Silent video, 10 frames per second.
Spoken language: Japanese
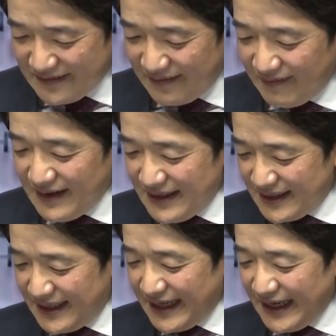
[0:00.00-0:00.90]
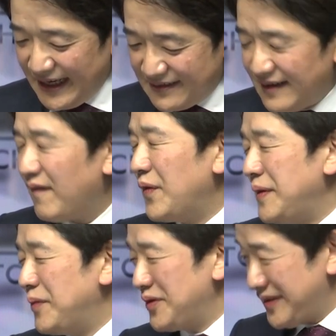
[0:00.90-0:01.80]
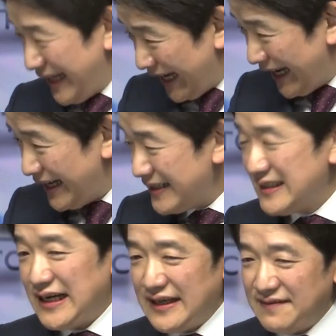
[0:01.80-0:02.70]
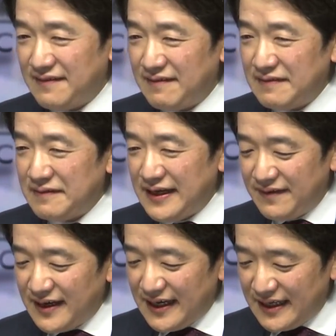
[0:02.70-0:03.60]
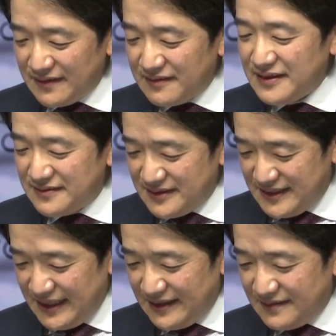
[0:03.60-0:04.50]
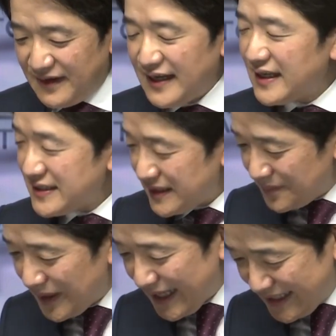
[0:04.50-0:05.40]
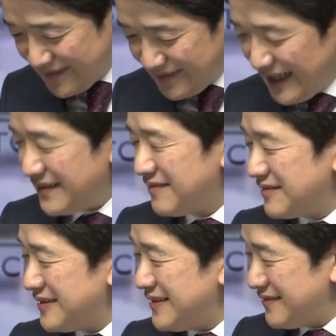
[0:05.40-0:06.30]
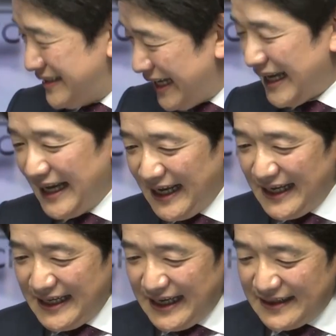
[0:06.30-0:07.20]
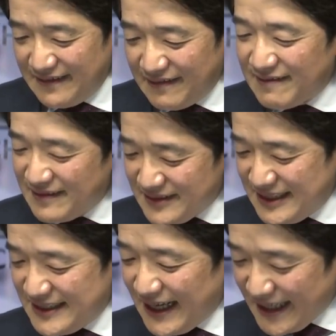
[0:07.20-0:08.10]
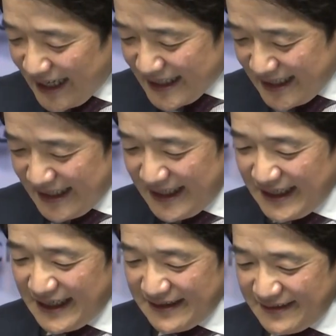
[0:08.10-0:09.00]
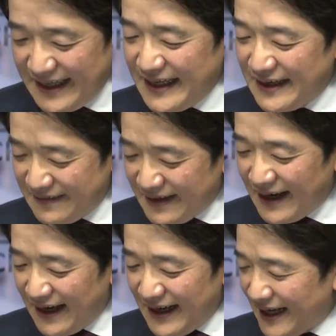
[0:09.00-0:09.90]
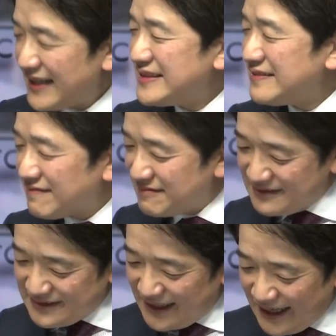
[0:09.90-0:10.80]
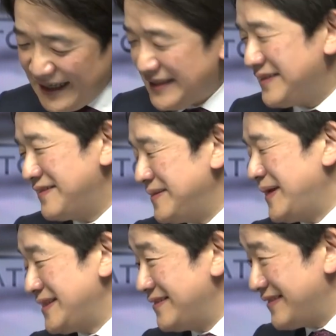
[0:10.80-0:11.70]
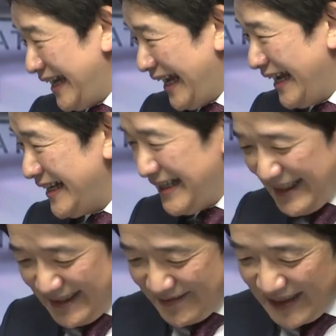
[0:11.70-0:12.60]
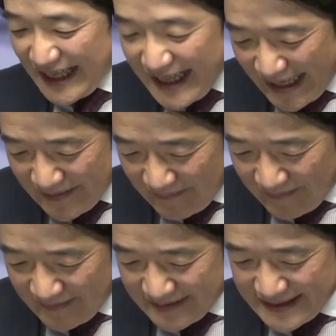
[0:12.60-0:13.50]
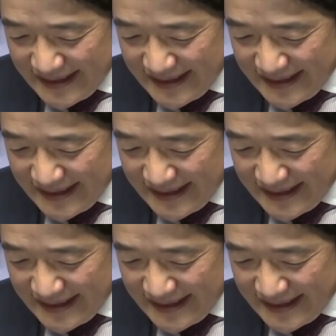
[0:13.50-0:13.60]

の既契約が多いものであの我々が得意としているファイナンシャルプランニングをやることによって、はい、あの老後の資産形成なんかの契約が数多く上がっておりますので。えまあ、ただあの